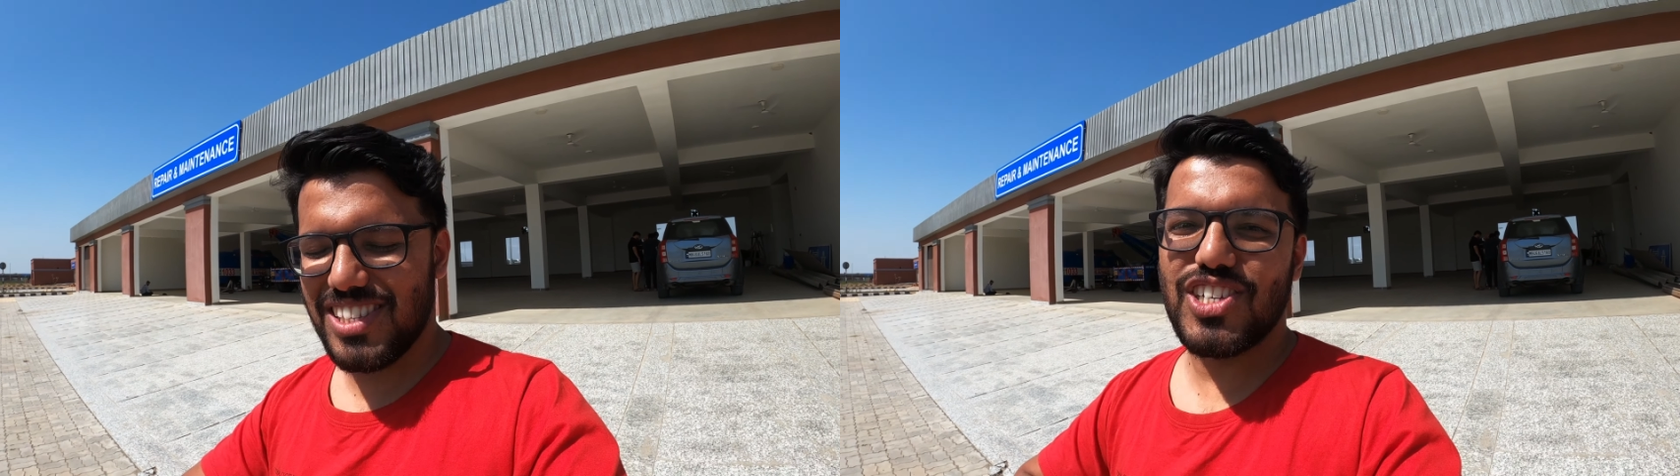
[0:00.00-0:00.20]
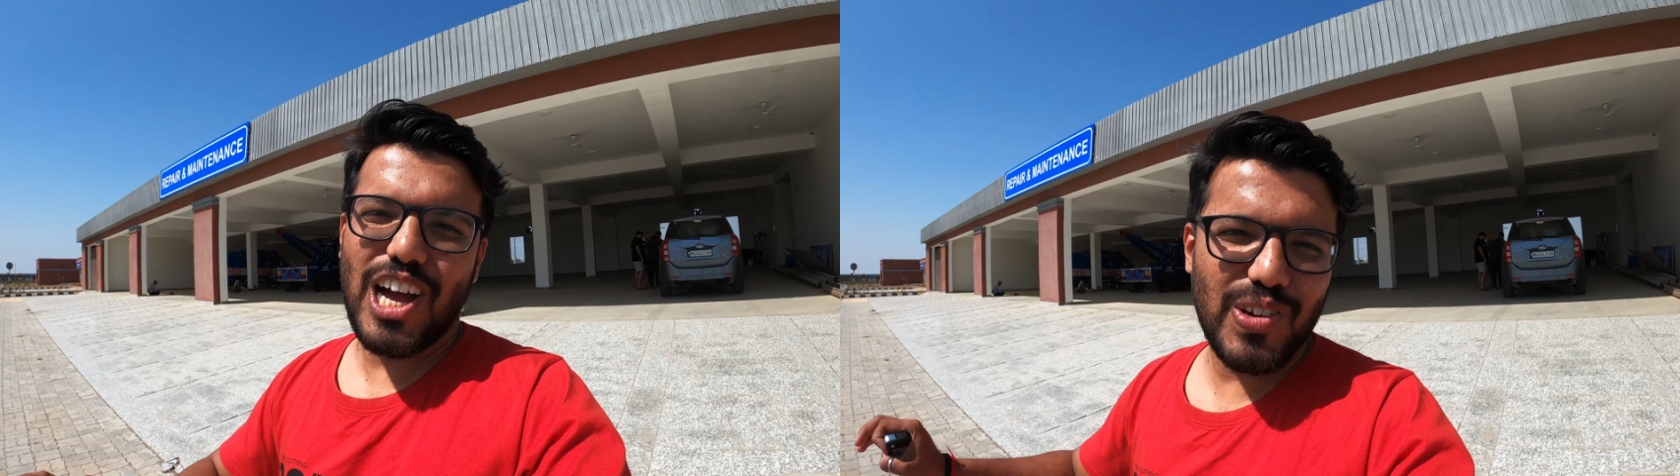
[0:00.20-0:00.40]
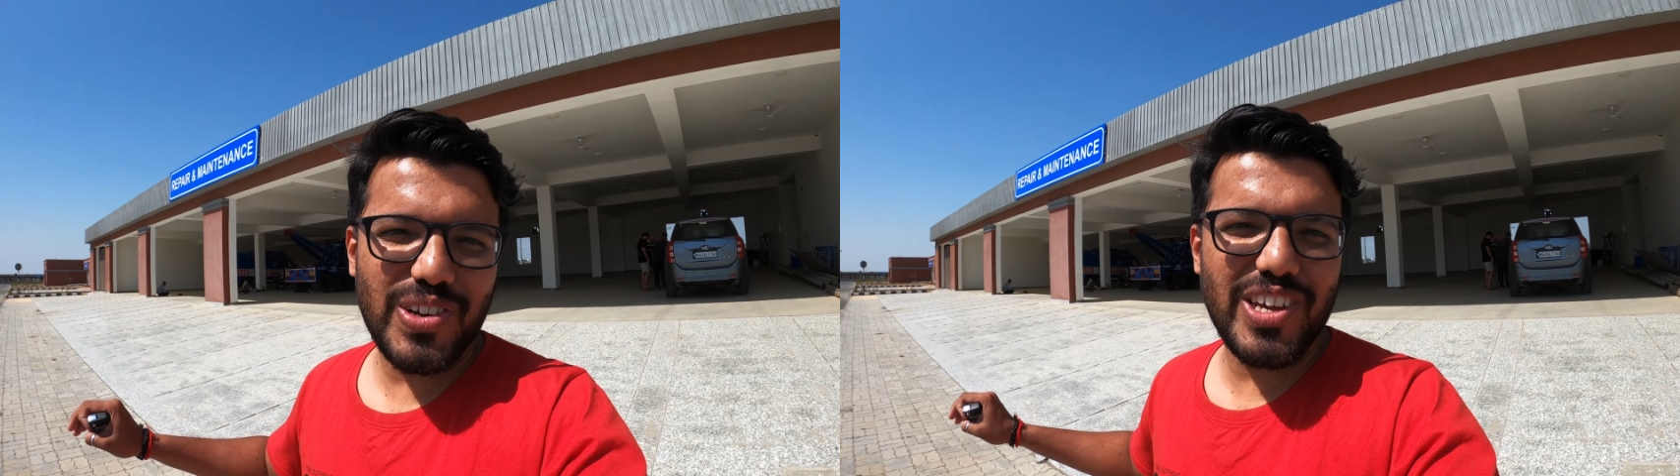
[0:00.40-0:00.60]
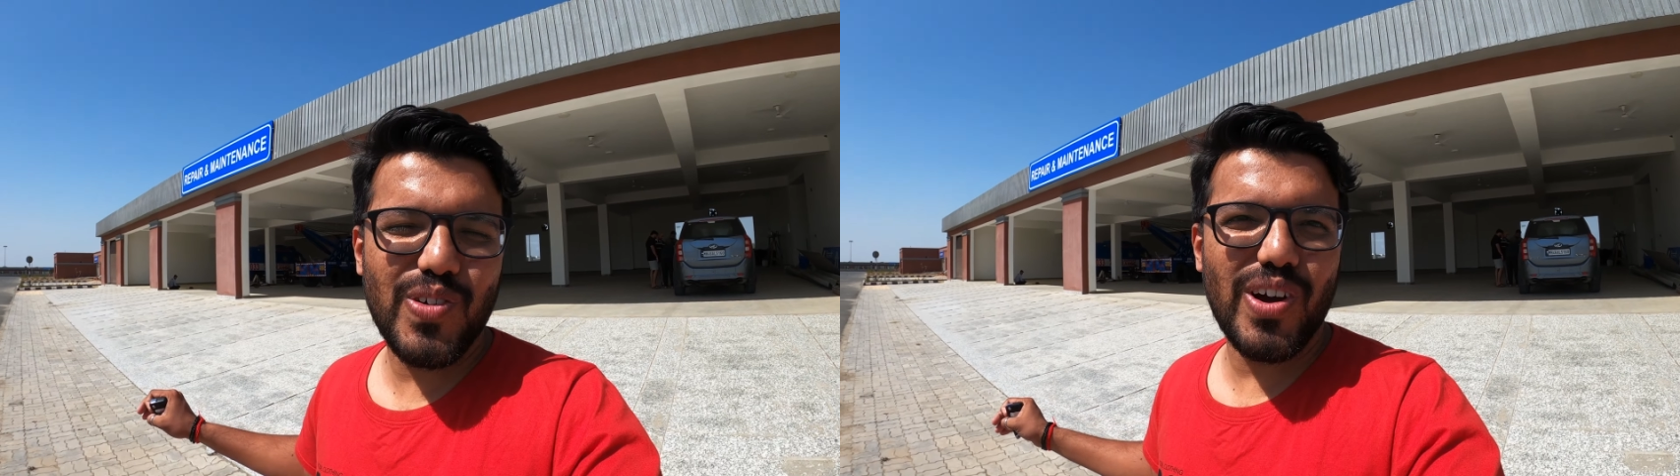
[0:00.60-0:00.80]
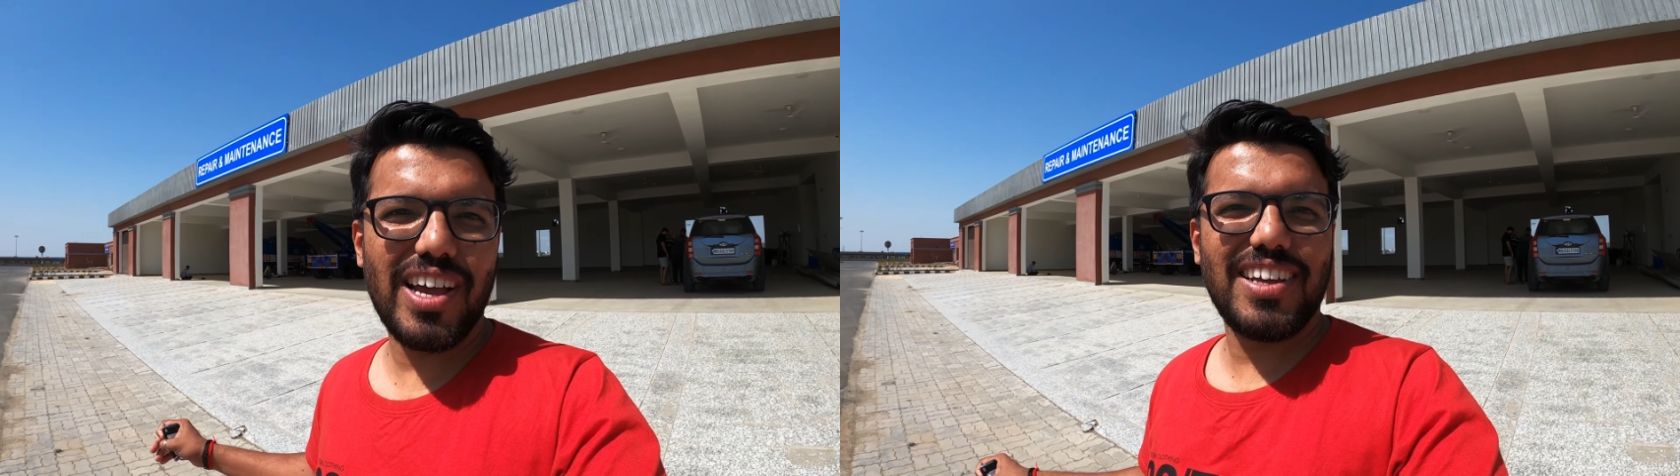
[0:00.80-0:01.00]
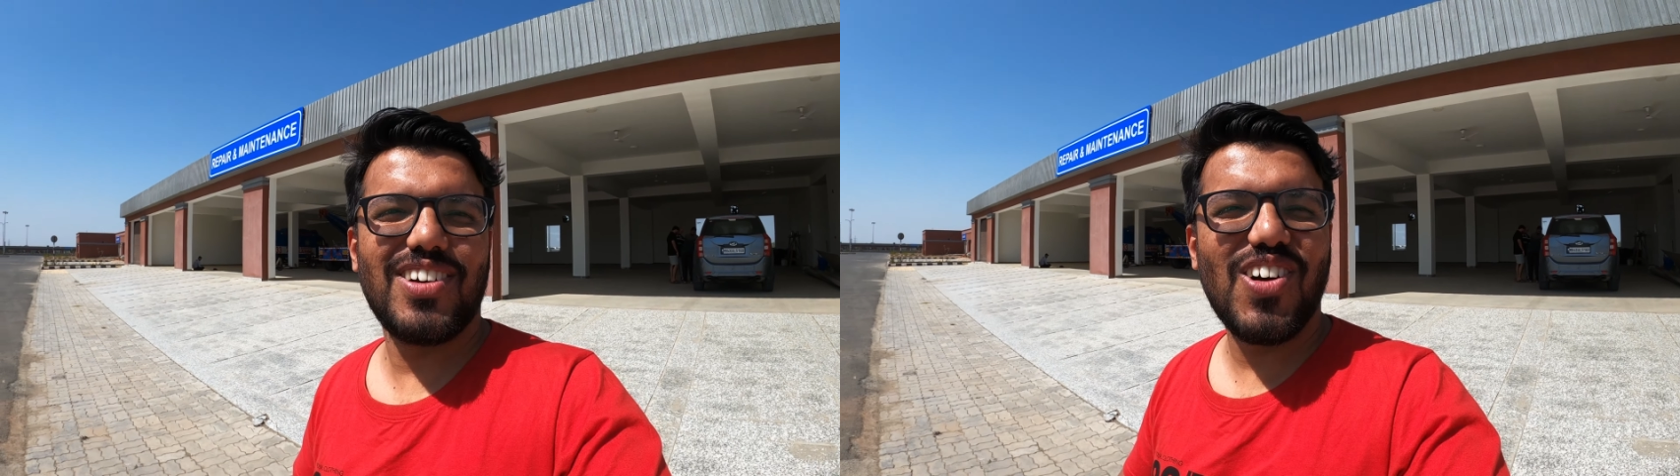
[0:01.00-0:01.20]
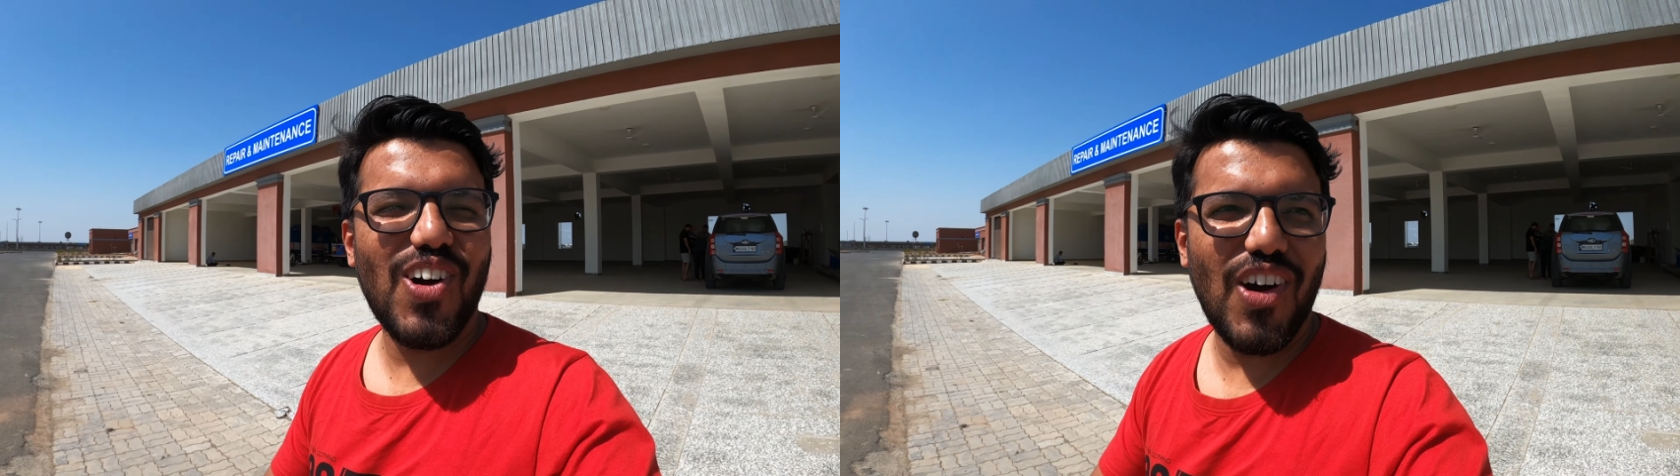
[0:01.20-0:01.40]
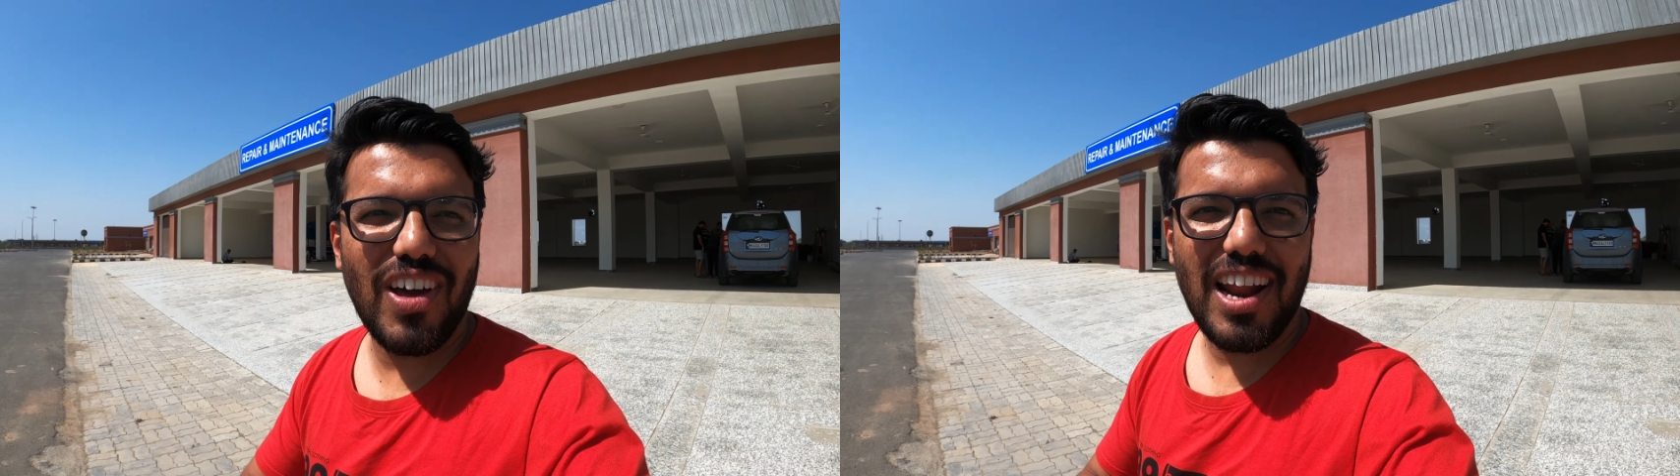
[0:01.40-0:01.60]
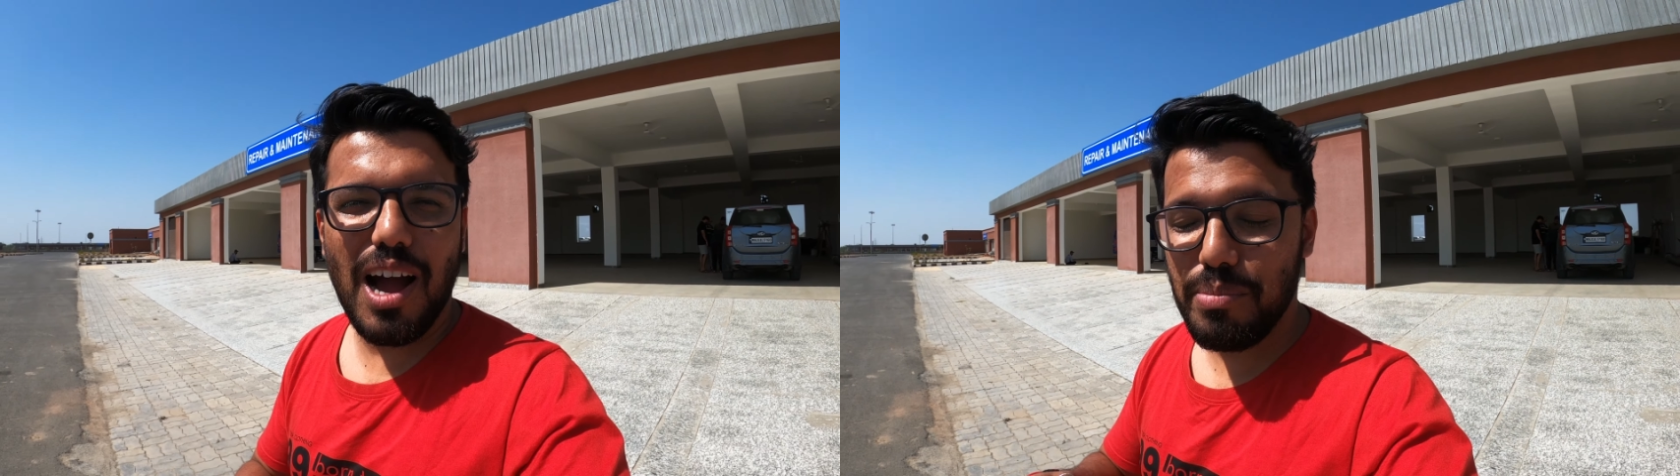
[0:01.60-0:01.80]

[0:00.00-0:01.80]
चालू नहीं हुआ है और